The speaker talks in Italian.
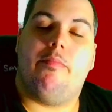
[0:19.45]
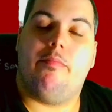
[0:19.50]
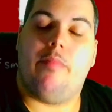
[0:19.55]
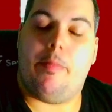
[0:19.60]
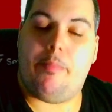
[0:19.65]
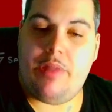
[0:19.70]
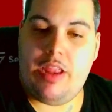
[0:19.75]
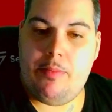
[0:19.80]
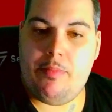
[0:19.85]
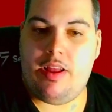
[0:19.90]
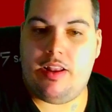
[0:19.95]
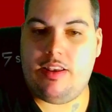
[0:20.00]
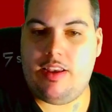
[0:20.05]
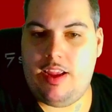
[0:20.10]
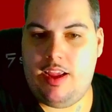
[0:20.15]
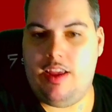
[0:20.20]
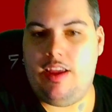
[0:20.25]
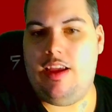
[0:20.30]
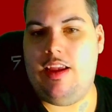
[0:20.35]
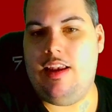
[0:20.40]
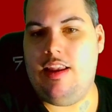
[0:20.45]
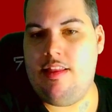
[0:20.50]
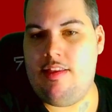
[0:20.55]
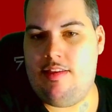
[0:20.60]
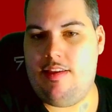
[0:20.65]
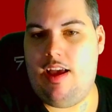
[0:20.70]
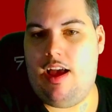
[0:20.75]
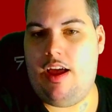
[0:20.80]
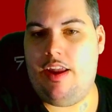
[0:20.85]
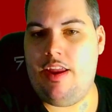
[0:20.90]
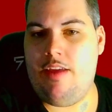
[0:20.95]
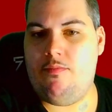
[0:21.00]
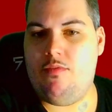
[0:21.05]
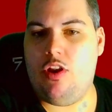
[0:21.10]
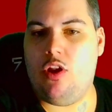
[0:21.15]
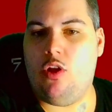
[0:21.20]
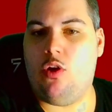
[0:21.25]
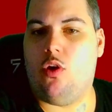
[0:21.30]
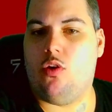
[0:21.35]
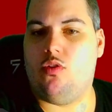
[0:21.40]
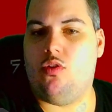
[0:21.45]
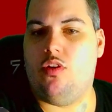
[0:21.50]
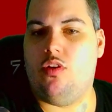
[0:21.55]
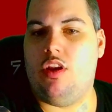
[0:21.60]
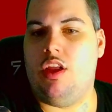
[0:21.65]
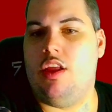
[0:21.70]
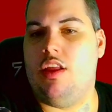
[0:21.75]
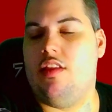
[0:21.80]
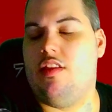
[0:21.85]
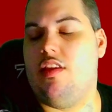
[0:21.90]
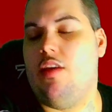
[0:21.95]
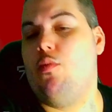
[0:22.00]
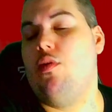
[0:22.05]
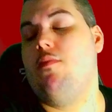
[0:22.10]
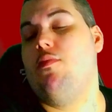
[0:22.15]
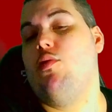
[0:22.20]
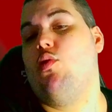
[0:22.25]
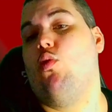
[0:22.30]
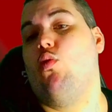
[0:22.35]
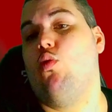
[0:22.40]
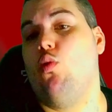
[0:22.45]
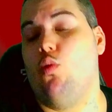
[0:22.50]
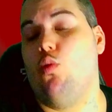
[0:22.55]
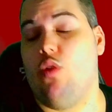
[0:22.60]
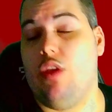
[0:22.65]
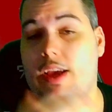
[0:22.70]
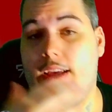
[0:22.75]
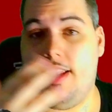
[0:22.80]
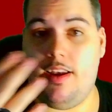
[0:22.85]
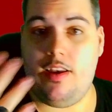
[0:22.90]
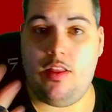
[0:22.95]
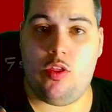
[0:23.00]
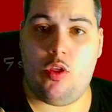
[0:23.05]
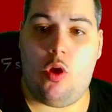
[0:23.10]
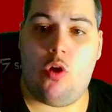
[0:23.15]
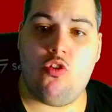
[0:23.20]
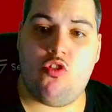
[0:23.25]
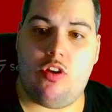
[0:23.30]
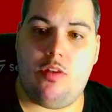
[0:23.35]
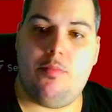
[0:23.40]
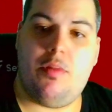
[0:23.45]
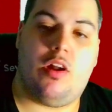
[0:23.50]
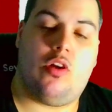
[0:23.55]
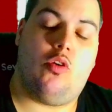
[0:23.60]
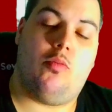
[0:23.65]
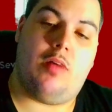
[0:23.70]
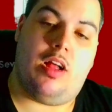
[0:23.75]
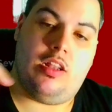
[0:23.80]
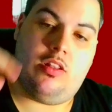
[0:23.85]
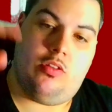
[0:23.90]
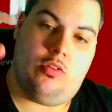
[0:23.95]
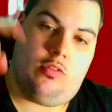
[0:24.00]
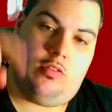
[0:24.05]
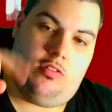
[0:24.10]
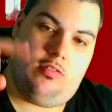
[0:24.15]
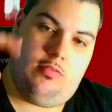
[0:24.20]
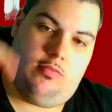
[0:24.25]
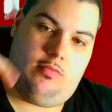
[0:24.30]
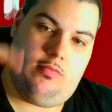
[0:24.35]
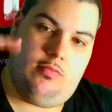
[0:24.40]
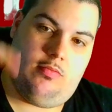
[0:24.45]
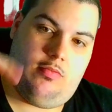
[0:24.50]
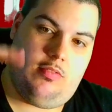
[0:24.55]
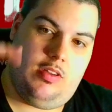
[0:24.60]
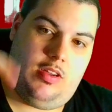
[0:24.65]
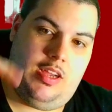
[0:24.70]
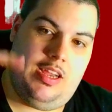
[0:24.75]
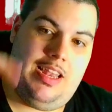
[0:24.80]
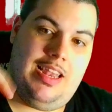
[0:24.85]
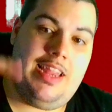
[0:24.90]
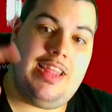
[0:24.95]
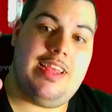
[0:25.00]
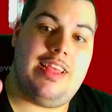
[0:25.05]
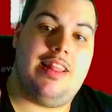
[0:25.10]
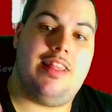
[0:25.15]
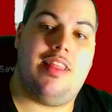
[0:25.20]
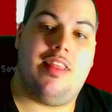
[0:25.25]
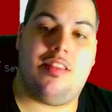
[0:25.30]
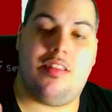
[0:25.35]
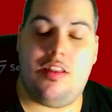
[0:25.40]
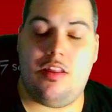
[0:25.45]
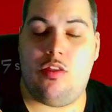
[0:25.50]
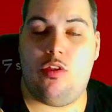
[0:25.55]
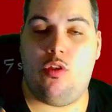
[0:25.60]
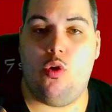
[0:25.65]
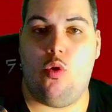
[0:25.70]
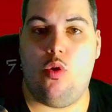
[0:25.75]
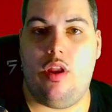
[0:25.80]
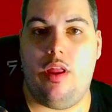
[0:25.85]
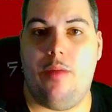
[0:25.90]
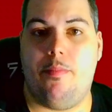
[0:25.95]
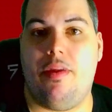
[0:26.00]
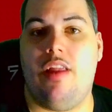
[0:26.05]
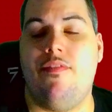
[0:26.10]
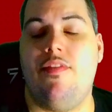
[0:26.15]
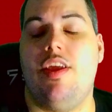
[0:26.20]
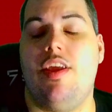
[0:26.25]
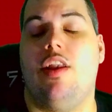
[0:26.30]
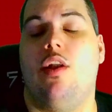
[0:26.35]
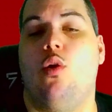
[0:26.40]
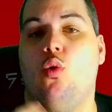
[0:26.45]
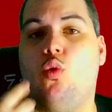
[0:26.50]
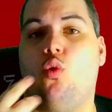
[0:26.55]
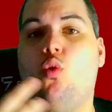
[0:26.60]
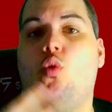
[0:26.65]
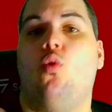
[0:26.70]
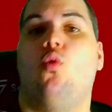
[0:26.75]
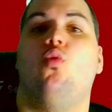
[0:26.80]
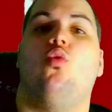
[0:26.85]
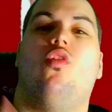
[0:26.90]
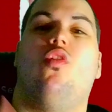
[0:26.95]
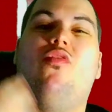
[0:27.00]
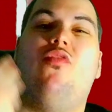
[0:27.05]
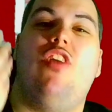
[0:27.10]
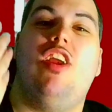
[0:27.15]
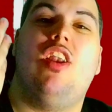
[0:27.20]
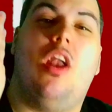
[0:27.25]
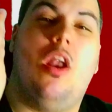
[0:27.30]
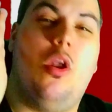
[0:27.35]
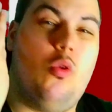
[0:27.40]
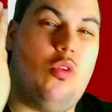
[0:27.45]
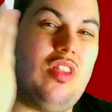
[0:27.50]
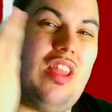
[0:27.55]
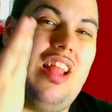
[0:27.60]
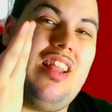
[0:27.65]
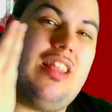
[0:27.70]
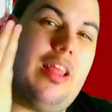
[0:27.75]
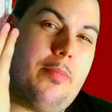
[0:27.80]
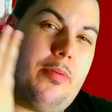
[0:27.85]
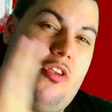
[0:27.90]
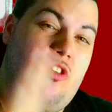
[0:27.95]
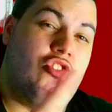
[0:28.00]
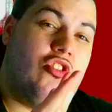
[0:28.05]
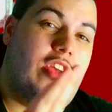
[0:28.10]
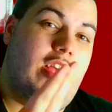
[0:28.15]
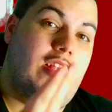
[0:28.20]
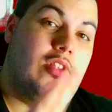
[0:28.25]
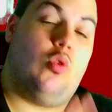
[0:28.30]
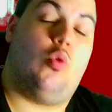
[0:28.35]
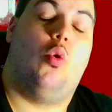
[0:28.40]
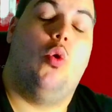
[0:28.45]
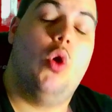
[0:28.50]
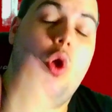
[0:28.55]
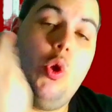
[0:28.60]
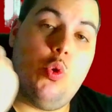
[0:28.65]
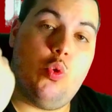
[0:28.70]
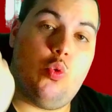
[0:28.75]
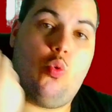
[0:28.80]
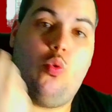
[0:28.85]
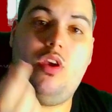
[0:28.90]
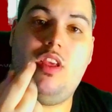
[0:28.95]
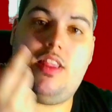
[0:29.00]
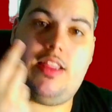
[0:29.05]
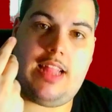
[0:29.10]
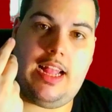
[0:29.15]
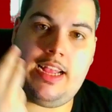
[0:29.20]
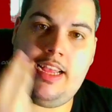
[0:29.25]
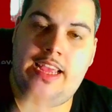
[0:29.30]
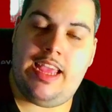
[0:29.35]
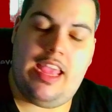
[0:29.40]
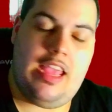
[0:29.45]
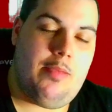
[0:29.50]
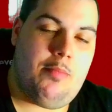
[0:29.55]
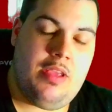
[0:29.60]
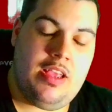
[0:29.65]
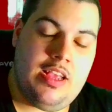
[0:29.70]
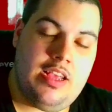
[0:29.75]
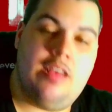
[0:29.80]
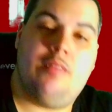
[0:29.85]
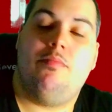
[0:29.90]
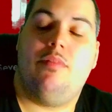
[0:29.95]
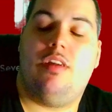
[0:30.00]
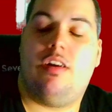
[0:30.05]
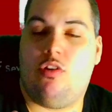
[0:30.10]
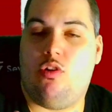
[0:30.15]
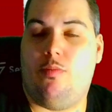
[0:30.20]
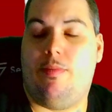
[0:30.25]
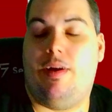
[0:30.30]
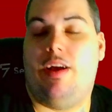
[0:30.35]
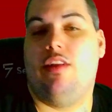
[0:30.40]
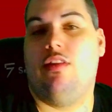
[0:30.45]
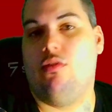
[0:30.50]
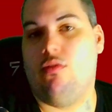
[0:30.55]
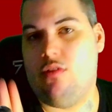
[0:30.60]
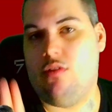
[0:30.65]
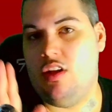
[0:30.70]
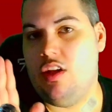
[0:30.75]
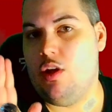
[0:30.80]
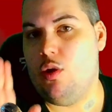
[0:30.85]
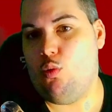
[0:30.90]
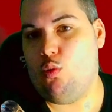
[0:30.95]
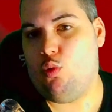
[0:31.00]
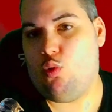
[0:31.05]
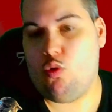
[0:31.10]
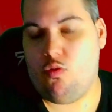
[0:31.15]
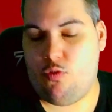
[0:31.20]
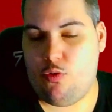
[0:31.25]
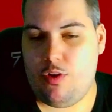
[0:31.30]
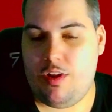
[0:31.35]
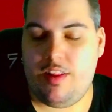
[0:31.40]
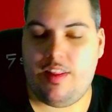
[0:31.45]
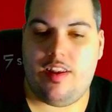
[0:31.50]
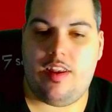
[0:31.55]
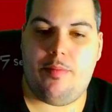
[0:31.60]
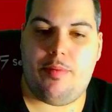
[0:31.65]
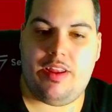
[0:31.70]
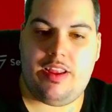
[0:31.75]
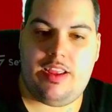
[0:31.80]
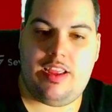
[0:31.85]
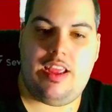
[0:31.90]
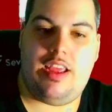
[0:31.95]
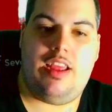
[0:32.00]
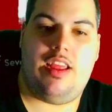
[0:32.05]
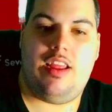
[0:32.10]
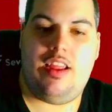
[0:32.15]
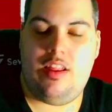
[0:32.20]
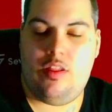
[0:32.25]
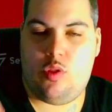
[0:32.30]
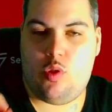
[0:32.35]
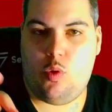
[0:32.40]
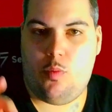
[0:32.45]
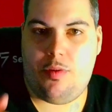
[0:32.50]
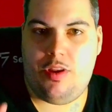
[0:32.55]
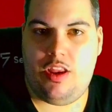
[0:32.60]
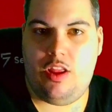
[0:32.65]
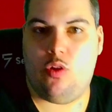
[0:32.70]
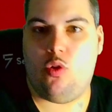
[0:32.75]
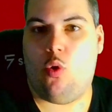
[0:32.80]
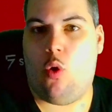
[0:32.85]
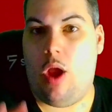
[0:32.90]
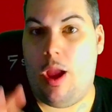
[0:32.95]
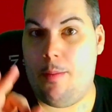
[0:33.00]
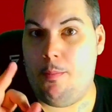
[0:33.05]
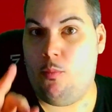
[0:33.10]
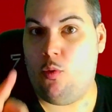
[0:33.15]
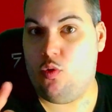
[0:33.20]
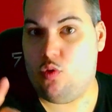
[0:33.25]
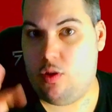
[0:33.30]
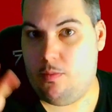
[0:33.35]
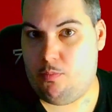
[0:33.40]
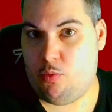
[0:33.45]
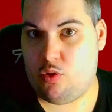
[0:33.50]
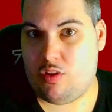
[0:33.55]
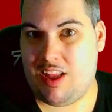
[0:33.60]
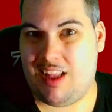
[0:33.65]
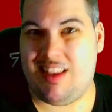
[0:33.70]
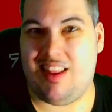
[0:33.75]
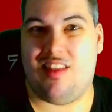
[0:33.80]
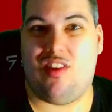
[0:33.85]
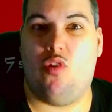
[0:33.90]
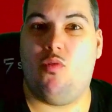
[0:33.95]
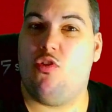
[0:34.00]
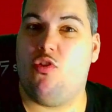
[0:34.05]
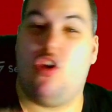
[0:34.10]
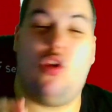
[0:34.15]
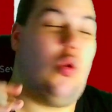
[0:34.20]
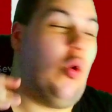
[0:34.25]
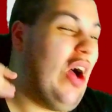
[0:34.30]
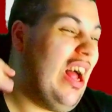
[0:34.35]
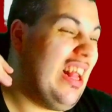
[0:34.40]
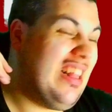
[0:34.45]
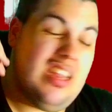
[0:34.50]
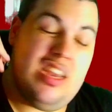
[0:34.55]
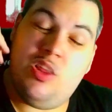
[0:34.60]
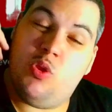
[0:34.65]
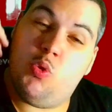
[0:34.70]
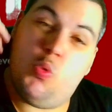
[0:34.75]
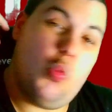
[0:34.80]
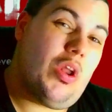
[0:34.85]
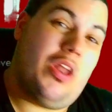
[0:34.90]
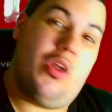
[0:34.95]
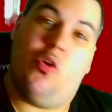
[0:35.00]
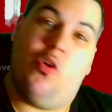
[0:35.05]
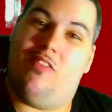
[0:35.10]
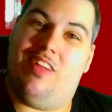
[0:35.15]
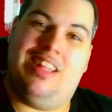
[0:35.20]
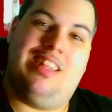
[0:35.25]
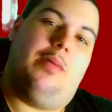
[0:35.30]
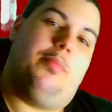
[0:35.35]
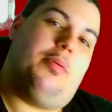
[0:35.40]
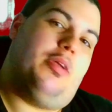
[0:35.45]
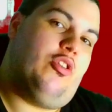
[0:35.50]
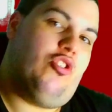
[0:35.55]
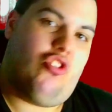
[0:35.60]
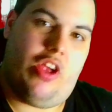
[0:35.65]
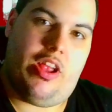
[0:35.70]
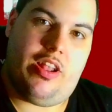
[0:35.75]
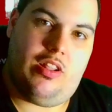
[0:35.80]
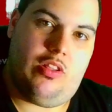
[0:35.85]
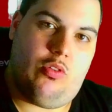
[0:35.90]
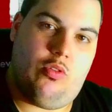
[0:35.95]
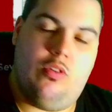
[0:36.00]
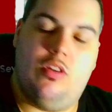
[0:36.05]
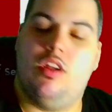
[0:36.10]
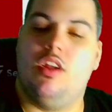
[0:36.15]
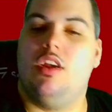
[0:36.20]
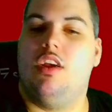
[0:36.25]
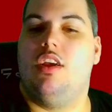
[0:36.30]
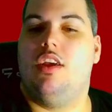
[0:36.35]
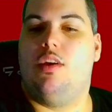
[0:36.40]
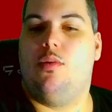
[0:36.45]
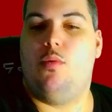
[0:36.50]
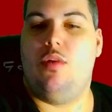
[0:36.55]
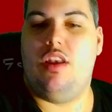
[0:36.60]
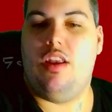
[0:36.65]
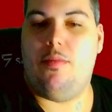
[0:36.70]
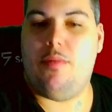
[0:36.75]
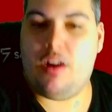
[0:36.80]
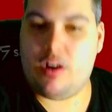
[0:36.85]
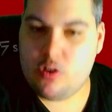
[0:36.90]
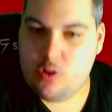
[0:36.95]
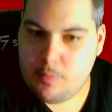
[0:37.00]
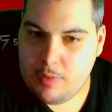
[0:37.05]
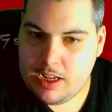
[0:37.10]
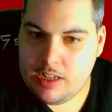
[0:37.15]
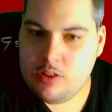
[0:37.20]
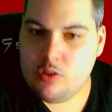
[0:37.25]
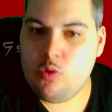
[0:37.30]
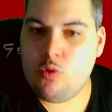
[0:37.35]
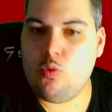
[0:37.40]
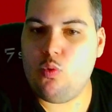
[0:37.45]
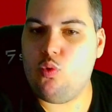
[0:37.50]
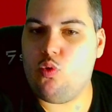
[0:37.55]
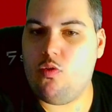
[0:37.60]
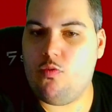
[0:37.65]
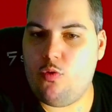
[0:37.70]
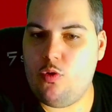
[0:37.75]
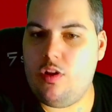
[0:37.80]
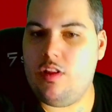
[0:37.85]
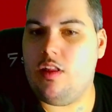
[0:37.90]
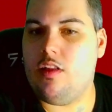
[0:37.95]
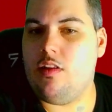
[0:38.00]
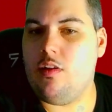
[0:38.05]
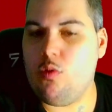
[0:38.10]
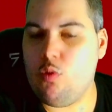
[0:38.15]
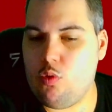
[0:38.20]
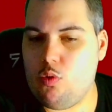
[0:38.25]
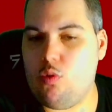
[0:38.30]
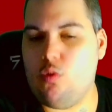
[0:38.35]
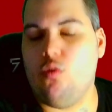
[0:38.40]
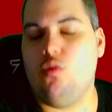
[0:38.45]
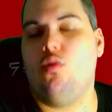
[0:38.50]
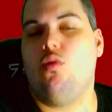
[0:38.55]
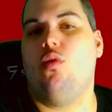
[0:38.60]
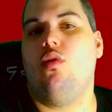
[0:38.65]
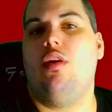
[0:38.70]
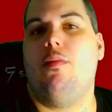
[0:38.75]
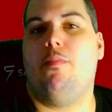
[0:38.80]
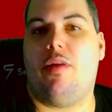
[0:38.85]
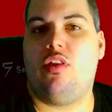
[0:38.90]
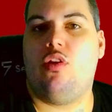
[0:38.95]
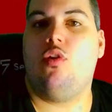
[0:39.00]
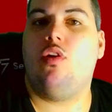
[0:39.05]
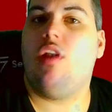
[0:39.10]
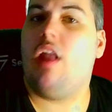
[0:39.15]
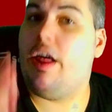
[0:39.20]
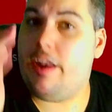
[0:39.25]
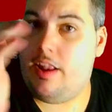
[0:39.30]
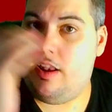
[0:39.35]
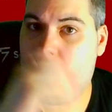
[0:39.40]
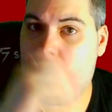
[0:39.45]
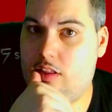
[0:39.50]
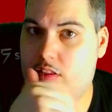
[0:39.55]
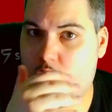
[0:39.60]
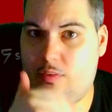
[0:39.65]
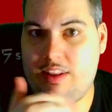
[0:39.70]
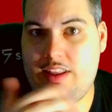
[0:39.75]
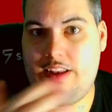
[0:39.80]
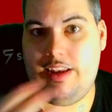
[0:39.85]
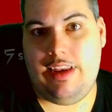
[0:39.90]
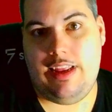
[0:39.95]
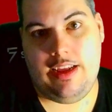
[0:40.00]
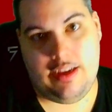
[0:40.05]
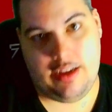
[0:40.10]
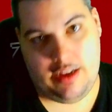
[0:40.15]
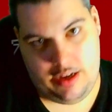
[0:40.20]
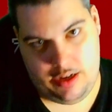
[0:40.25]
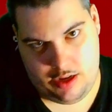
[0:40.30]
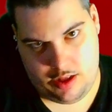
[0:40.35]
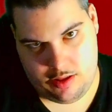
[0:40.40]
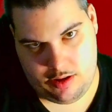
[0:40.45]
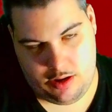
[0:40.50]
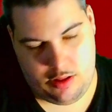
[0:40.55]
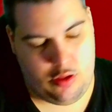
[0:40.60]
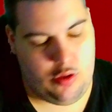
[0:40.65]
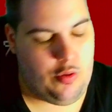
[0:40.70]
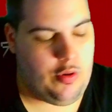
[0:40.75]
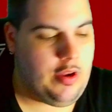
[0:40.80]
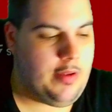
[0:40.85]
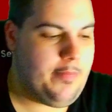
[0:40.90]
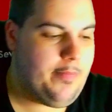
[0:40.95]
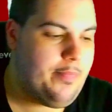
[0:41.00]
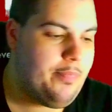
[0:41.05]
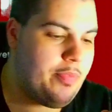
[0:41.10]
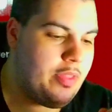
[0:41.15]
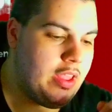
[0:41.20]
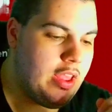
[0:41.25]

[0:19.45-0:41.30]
ma prima di iniziare vi ricordo di seguirmi su tutti i canali social, mi raccomando, il link in descrizione per avere lo sconto fino all'80% su Instant Gaming, mi raccomando usufruitene perché in questo periodo è molto importante, stanno facendo addirittura il 90%, quindi mi raccomando, usufruite dello sconto, in particolare trovate il link in descrizione.